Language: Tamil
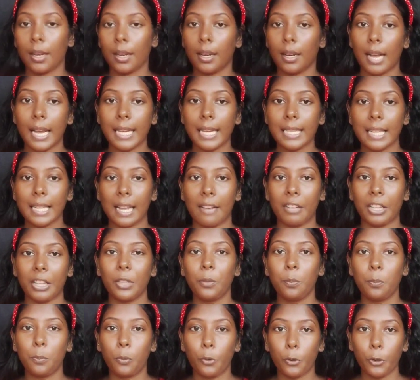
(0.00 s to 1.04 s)
கைஸ் நான்
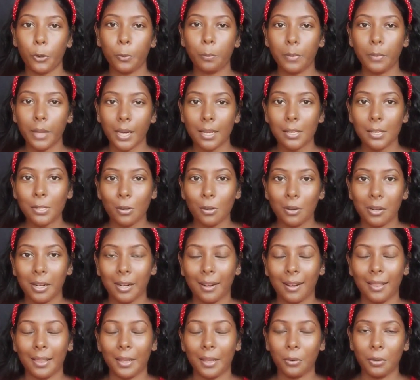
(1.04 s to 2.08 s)
வந்து பொறுமையாக
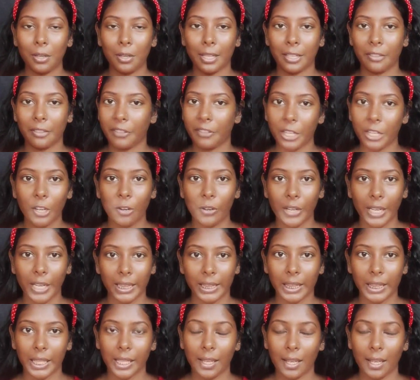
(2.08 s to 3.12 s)
சொல்கிறனால தான் உங்களுக்கு வீடியோ
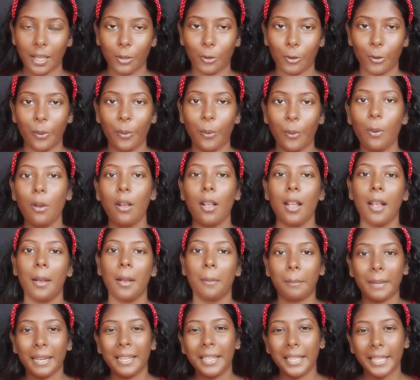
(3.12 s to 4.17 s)
லென்த்தியாக இருக்கும்
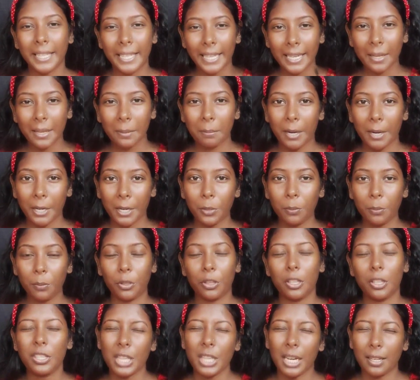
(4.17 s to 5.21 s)
பட் நீங்கள்
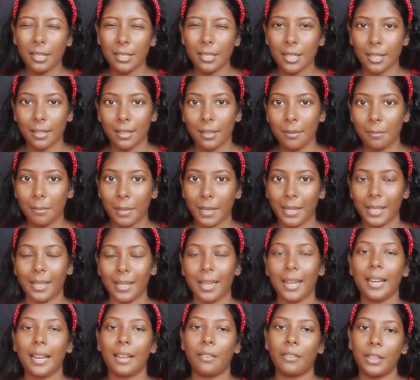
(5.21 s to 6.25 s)
பண்ணும்போது சட்டு சட்டுன்னு
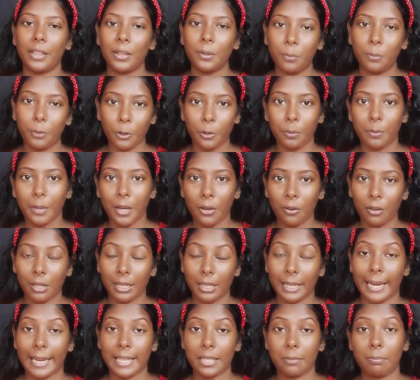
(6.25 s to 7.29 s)
பண்ணிடலாம் நான் வந்து பொறுமையாக
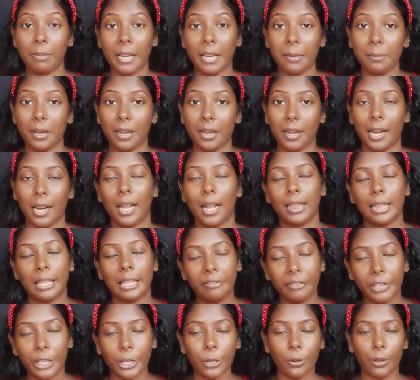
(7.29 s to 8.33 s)
உங்களுக்கு எக்ஸ்பிளைன் பண்ணுறதுனால
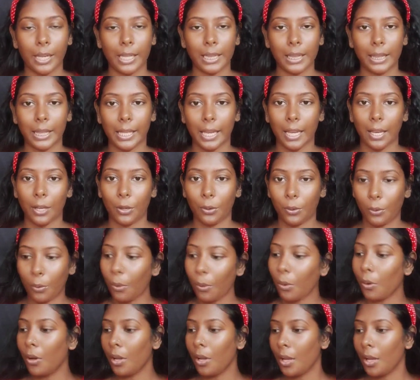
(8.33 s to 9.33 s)
வீடியோ லென்த்தியாக இருக்கும்